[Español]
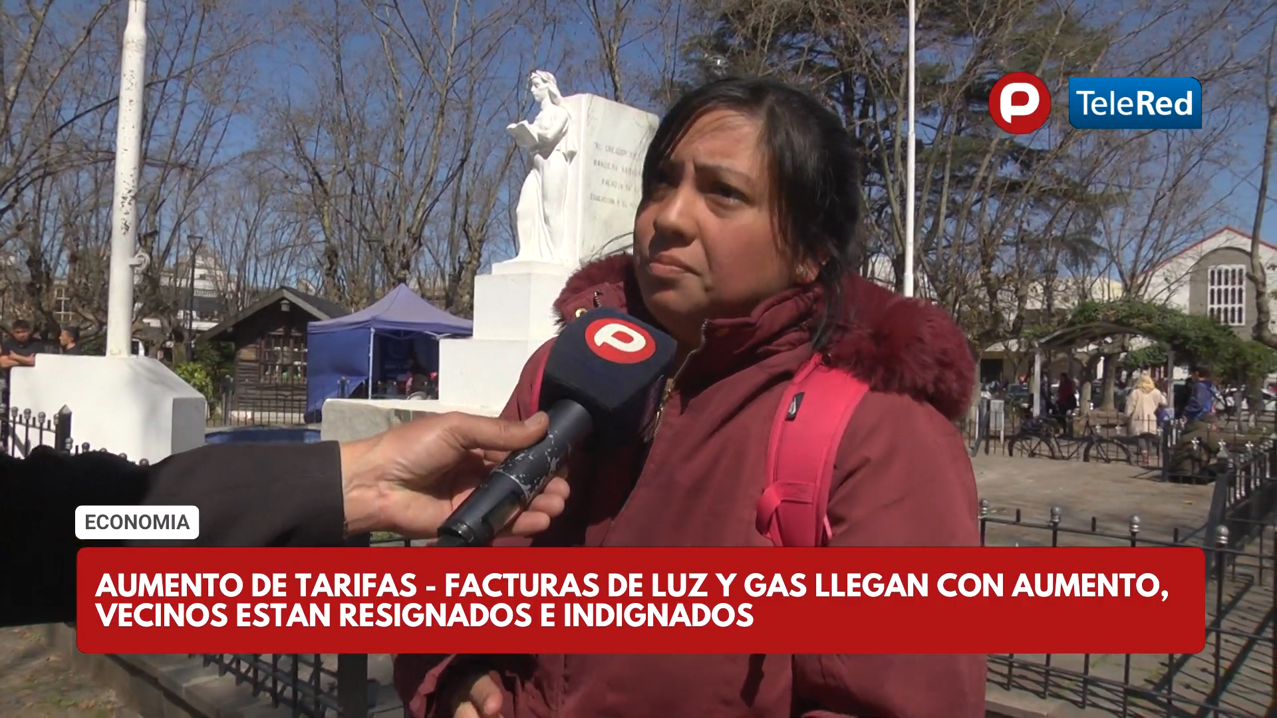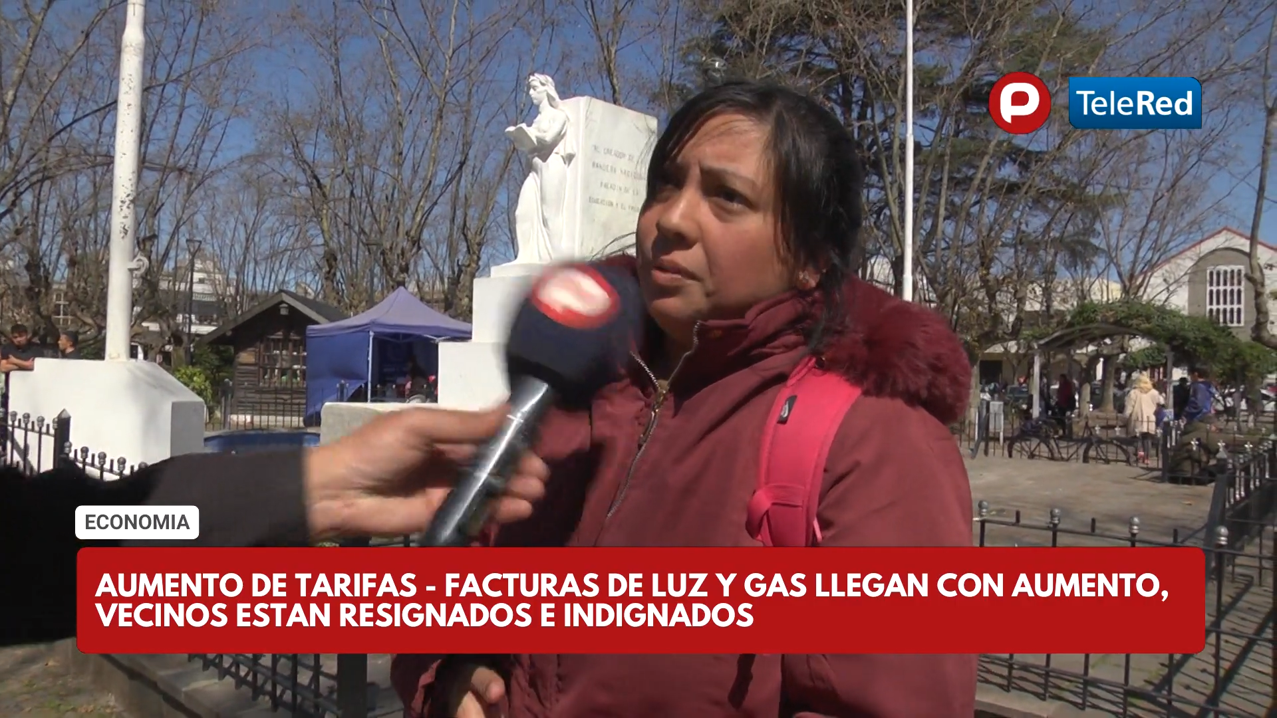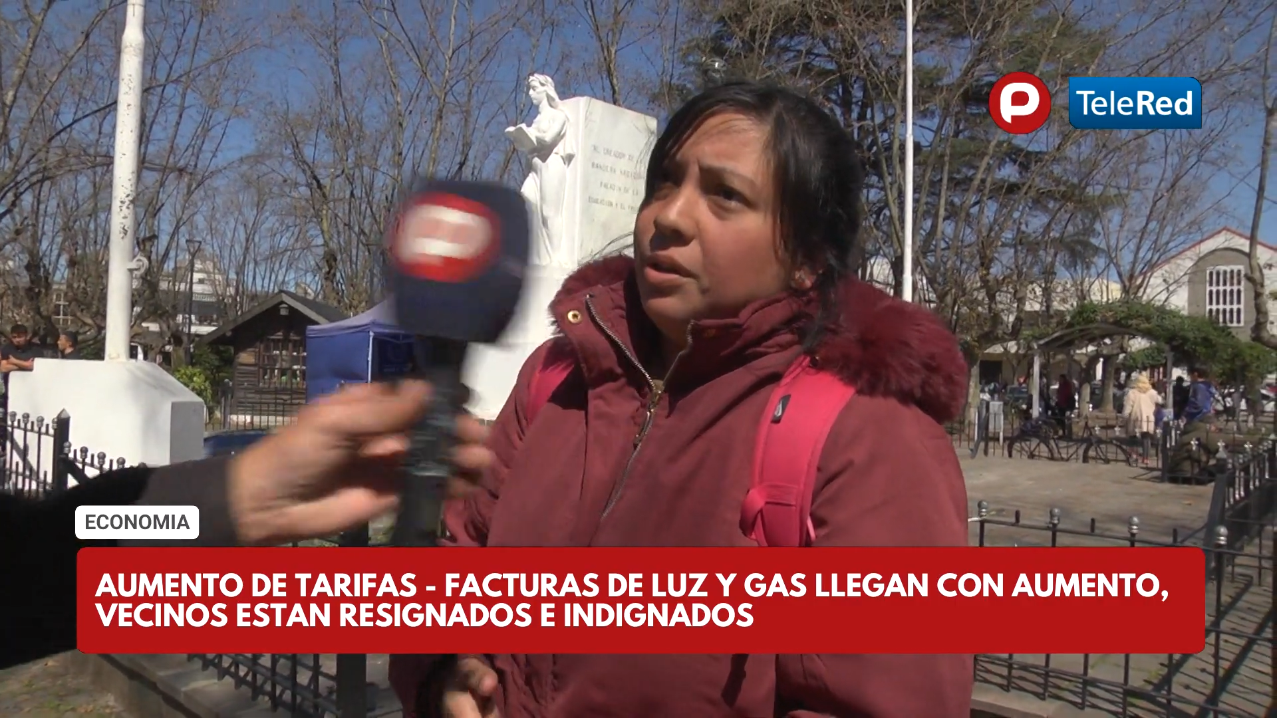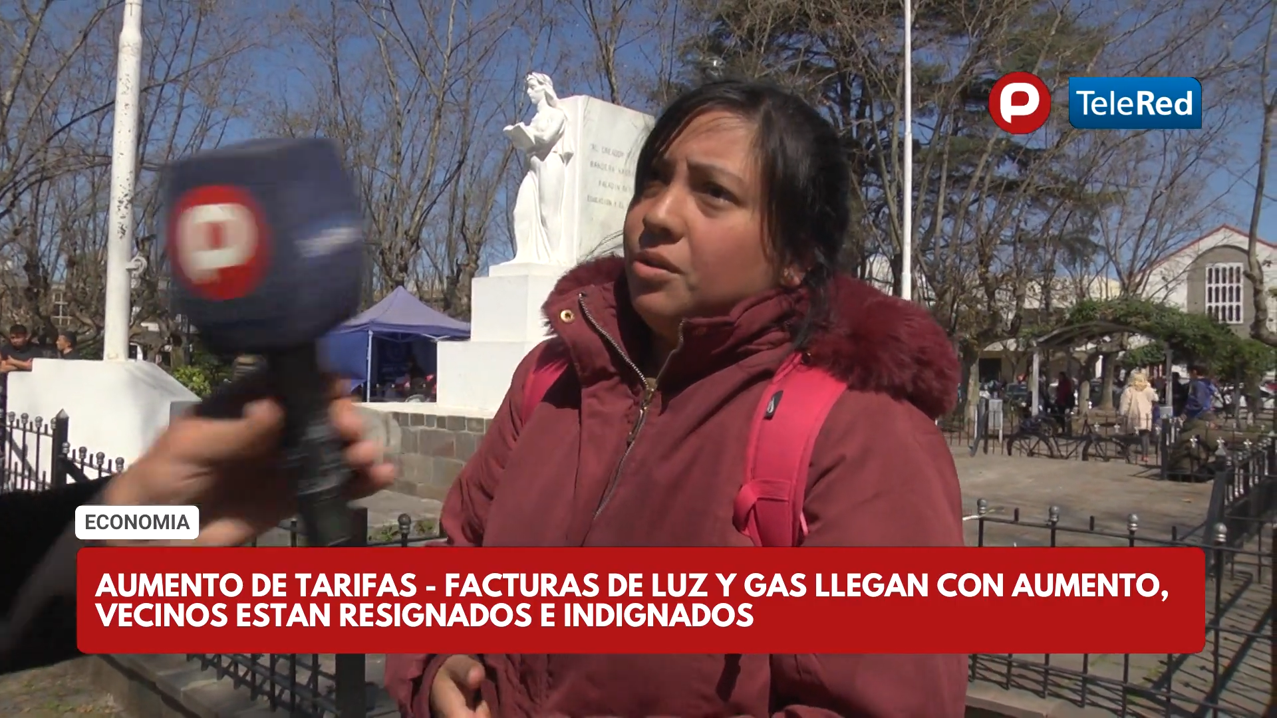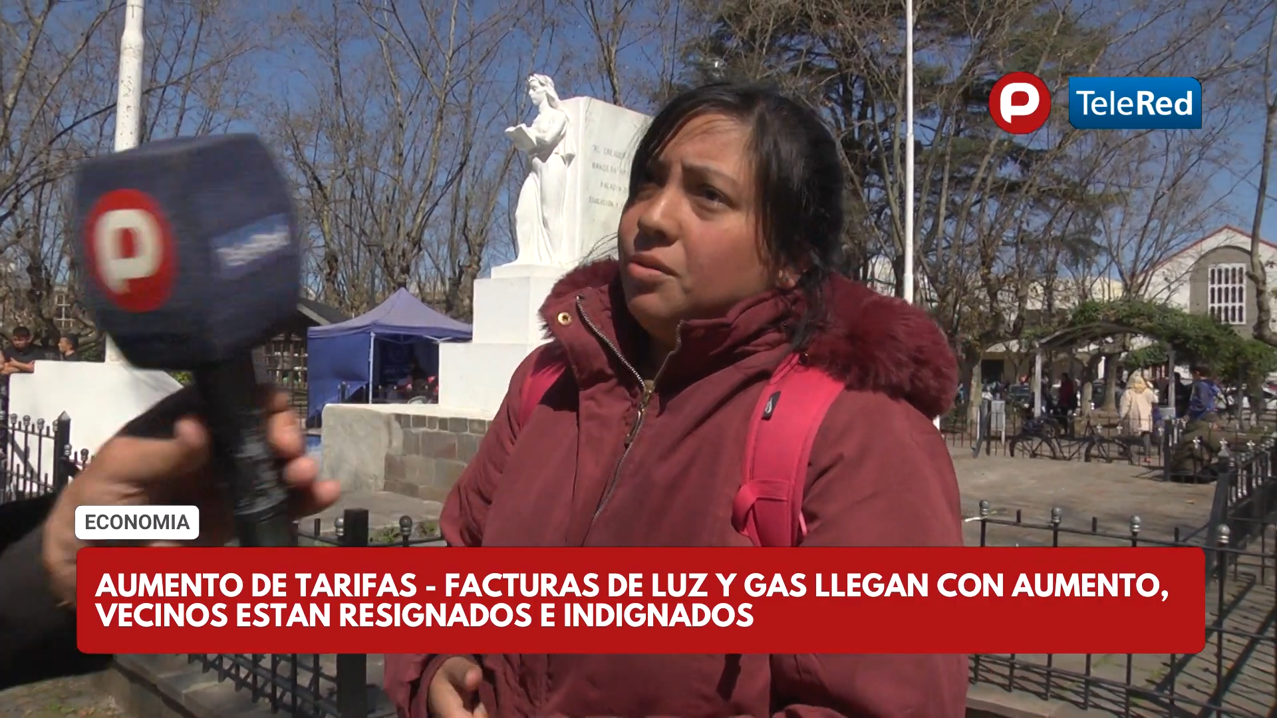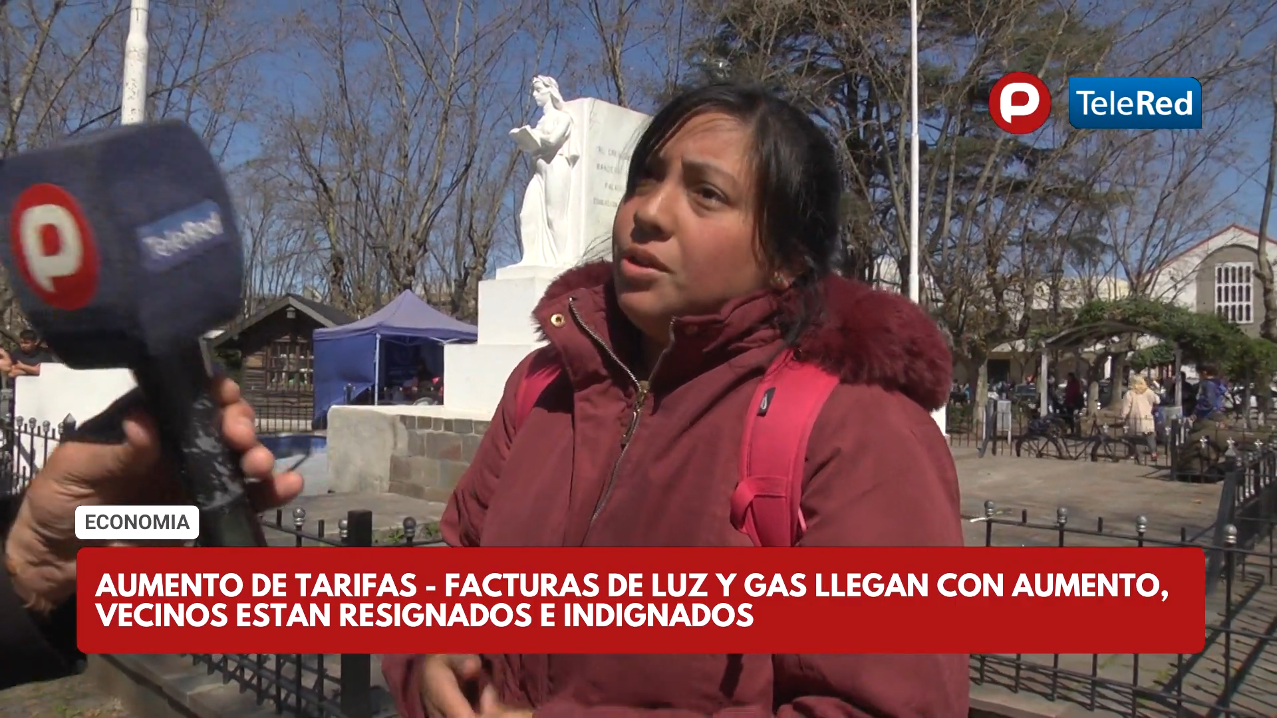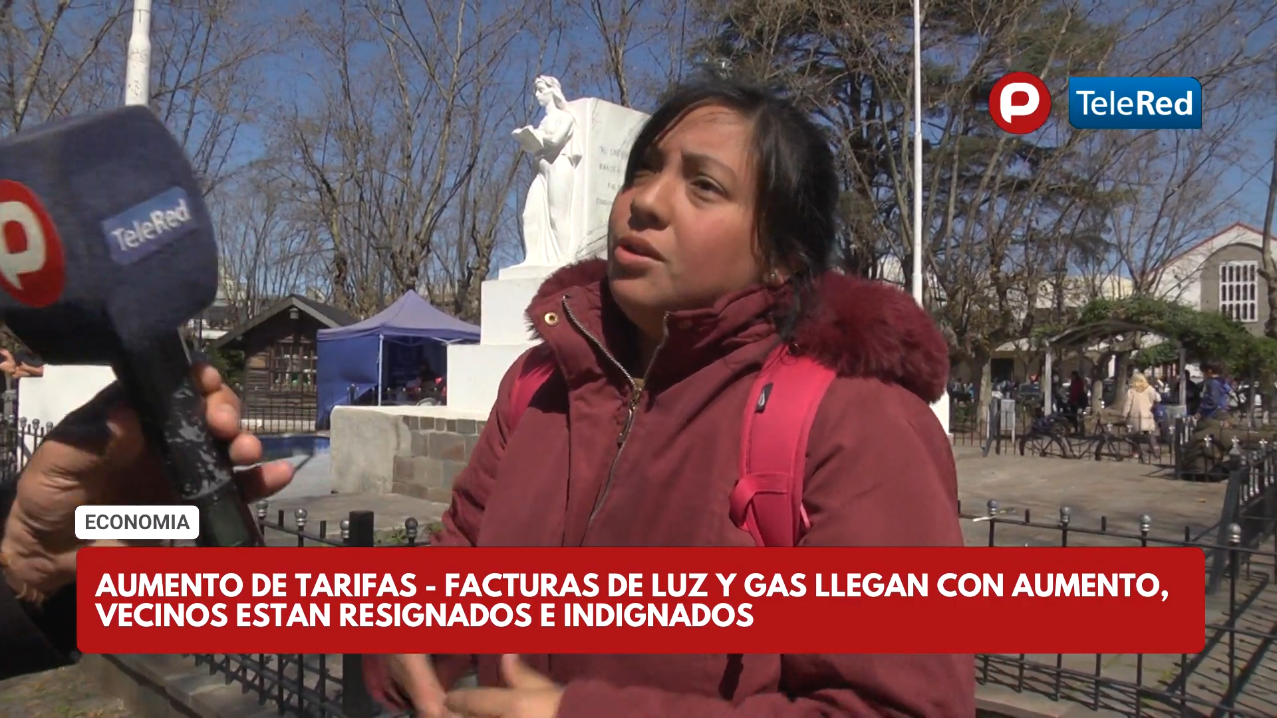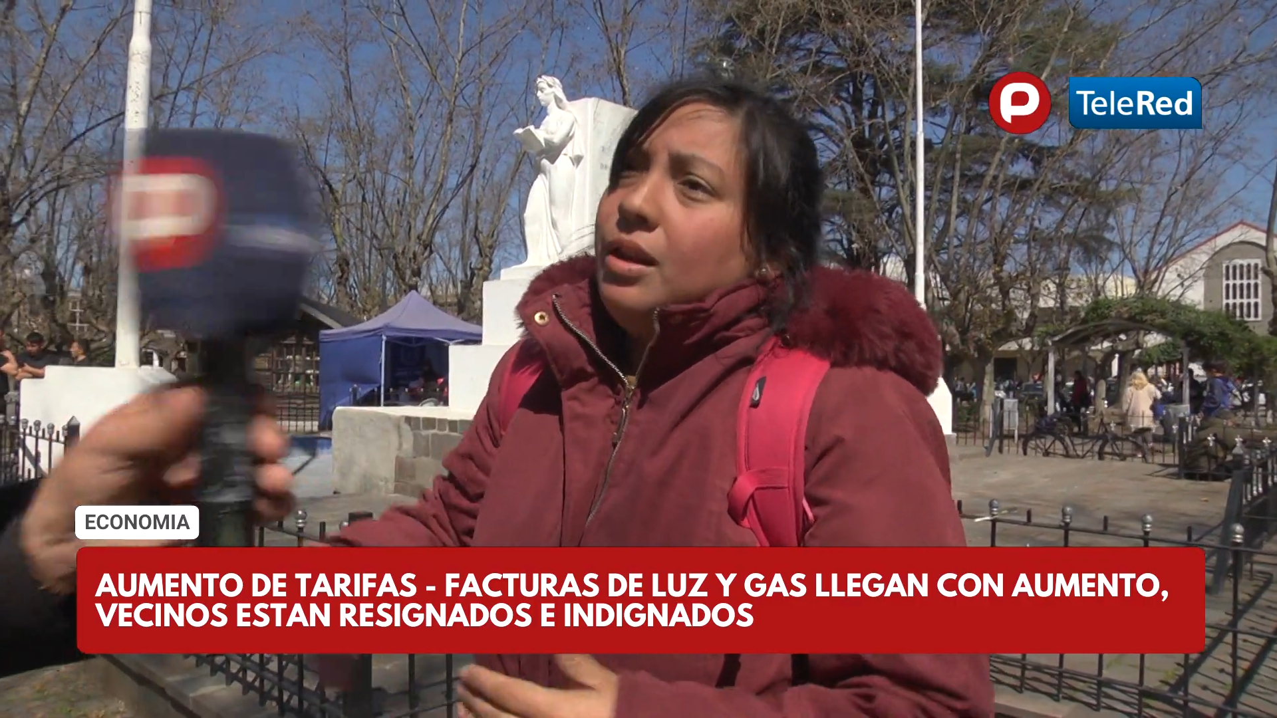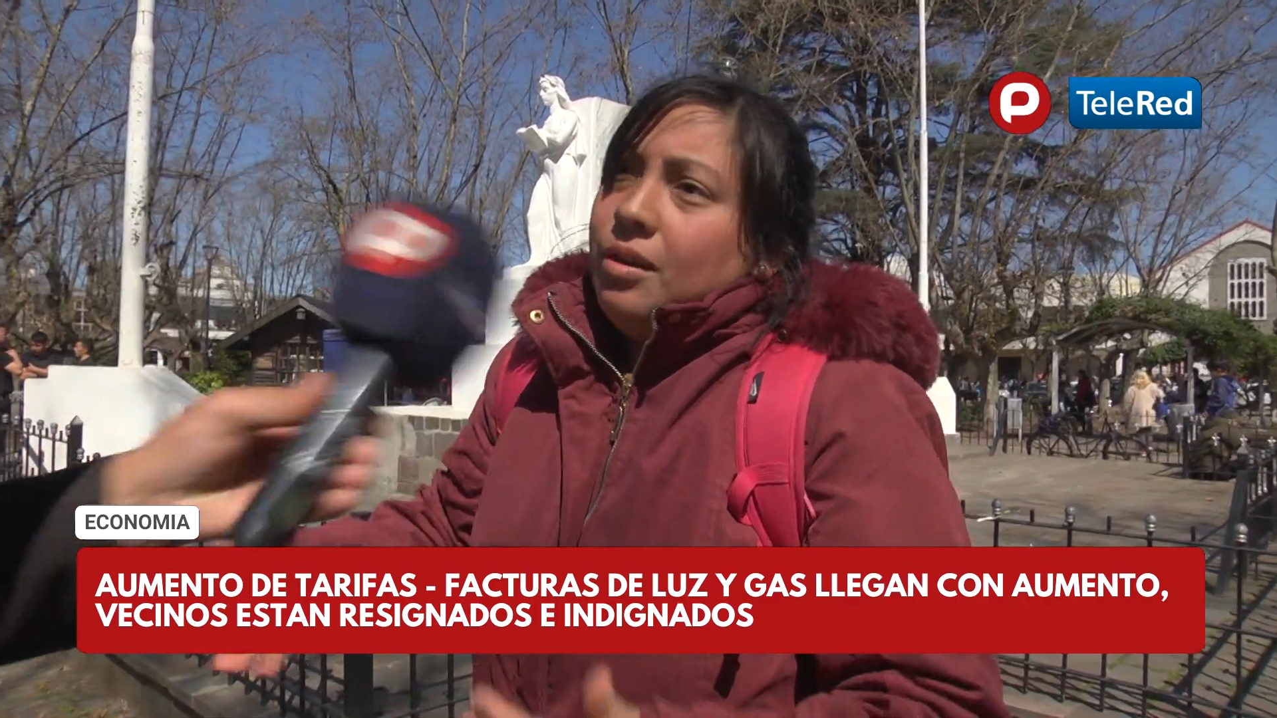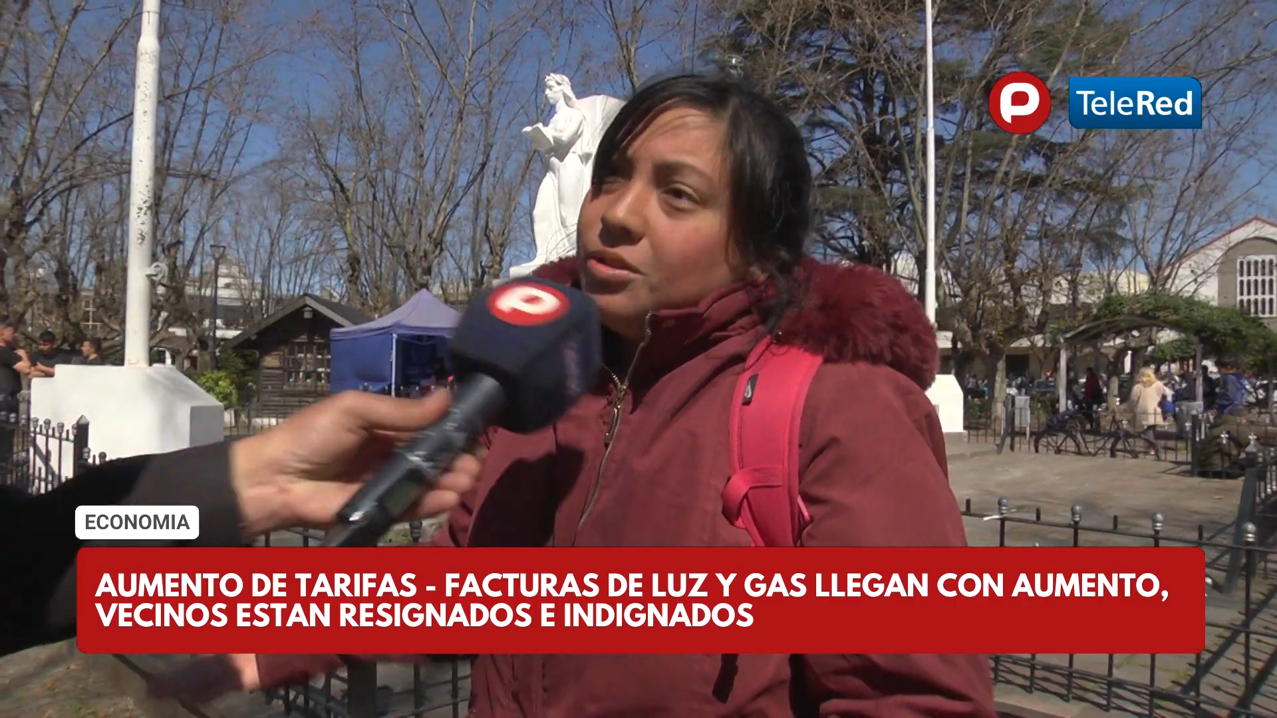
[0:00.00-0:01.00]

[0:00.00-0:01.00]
pero eh, bueno,